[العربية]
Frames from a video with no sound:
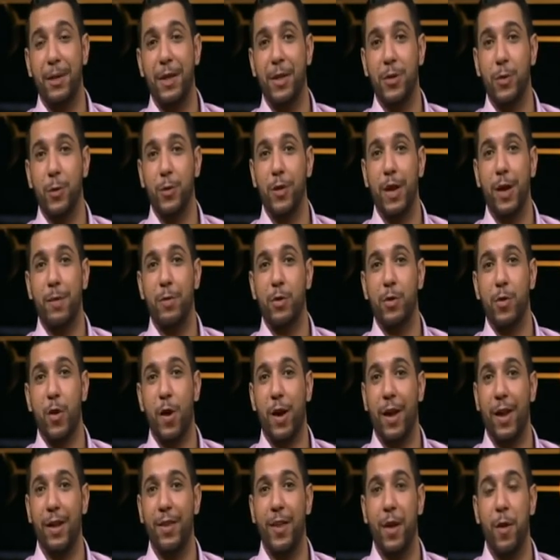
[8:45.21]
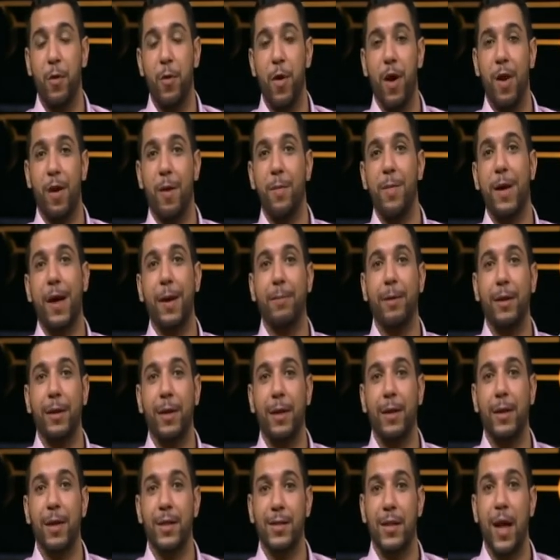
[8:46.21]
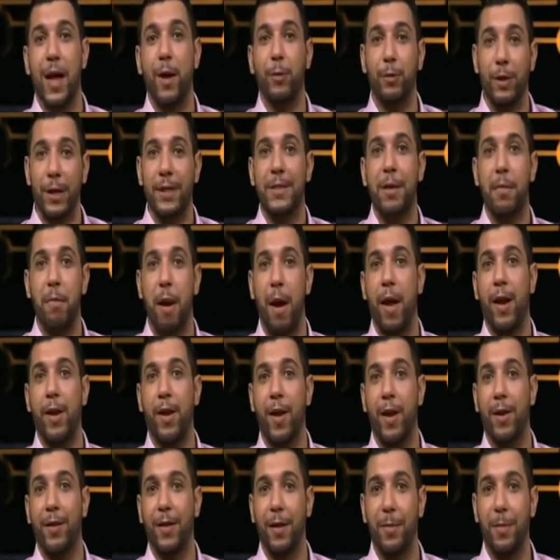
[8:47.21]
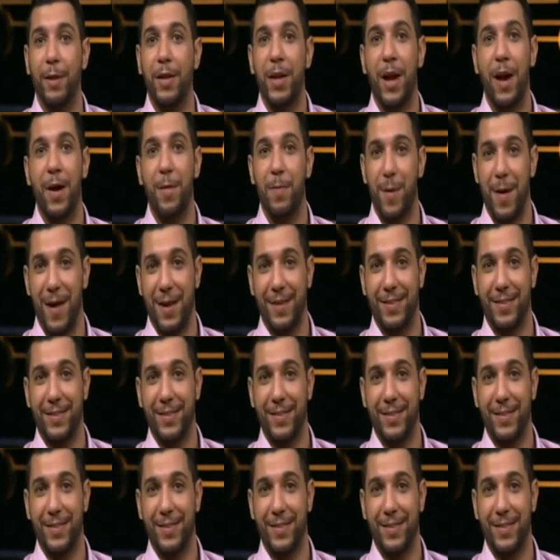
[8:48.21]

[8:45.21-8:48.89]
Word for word: سعودي انا بشكرك جدا ويا رب اجابتك تطلع صح وتكسب معانا النهارده الميني ايباد